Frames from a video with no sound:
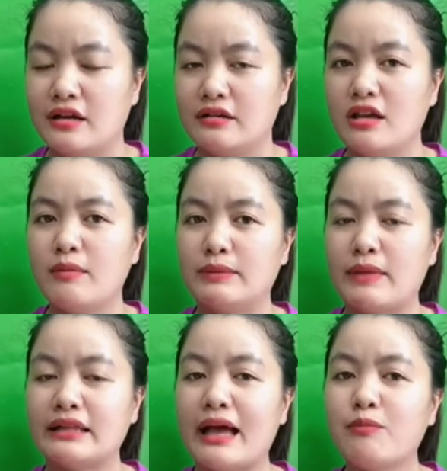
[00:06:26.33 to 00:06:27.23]
do mình
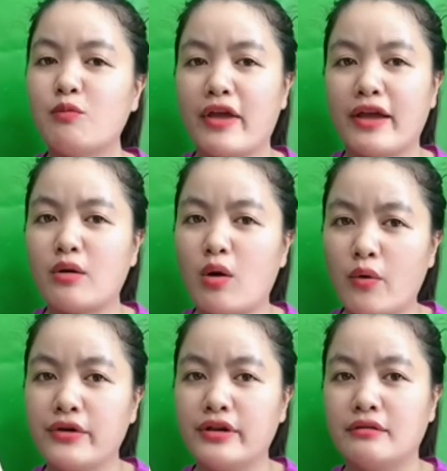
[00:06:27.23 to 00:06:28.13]
mang thấp quen
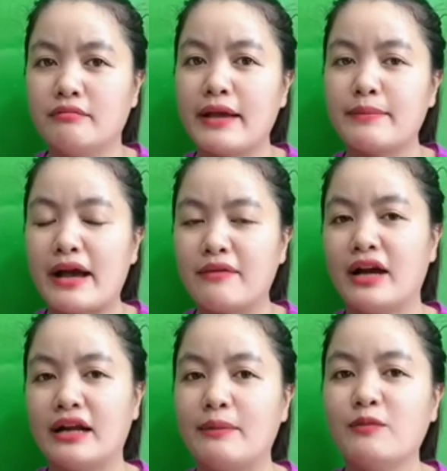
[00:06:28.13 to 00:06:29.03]
rồi mang ba
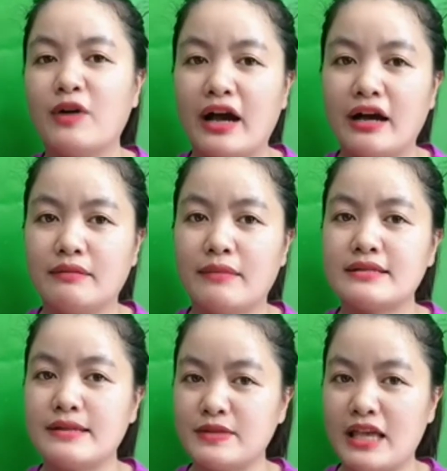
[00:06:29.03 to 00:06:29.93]
phân năm phân mang
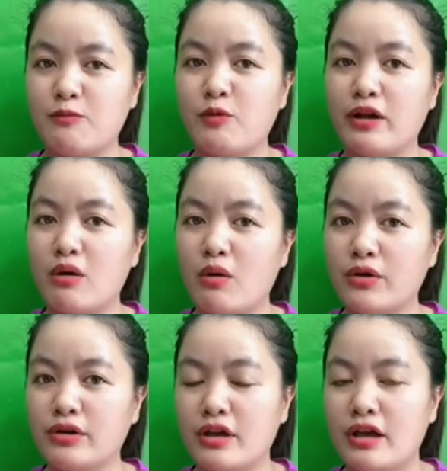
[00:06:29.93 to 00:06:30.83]
sẹp sẹp quen
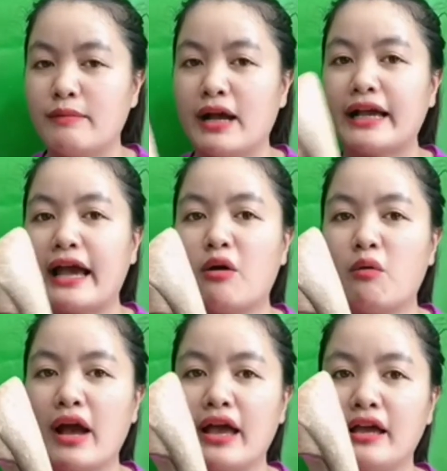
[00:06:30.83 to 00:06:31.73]
rồi mang cao
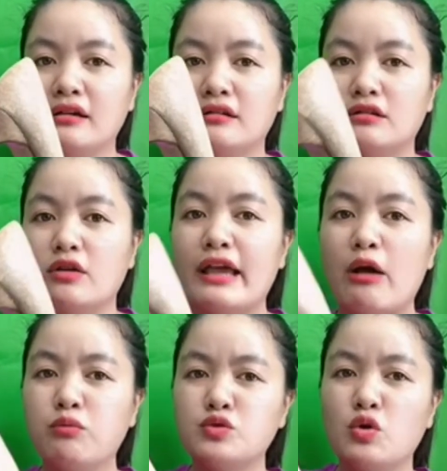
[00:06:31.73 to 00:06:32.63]
quá nó
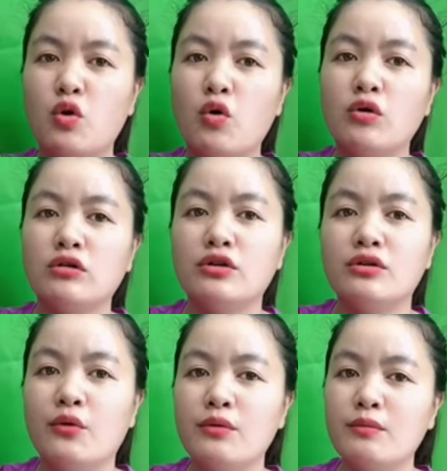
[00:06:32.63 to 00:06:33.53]
dốc xuống nó
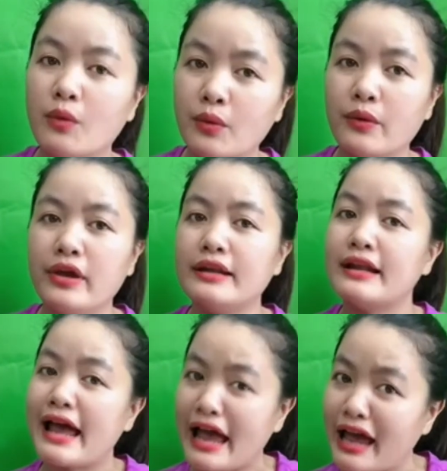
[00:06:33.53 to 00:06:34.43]
chuối mũi
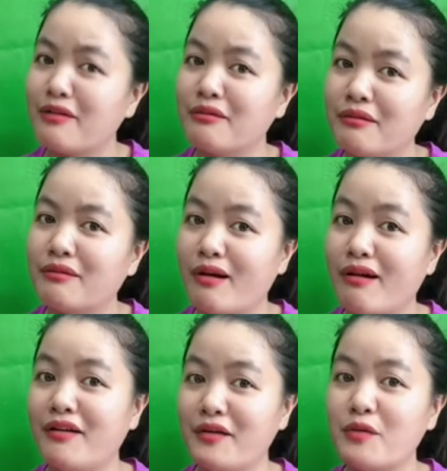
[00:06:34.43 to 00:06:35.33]
đau
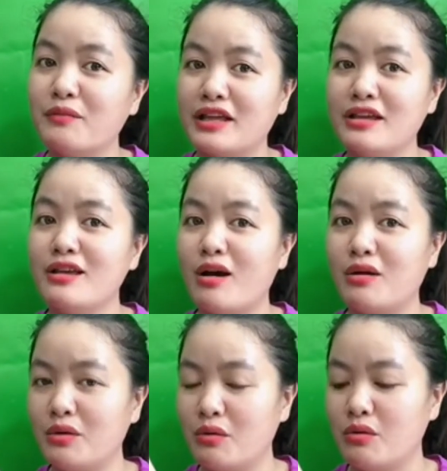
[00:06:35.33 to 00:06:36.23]
đó đó cũng là lý do
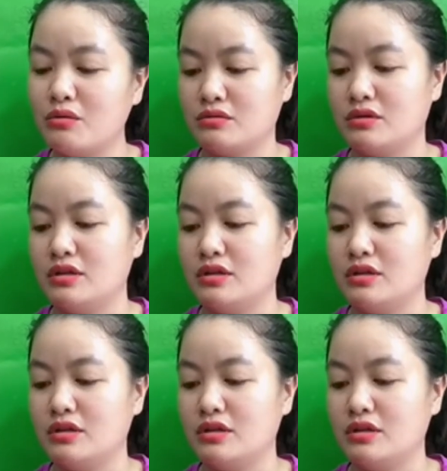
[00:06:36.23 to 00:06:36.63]
luôn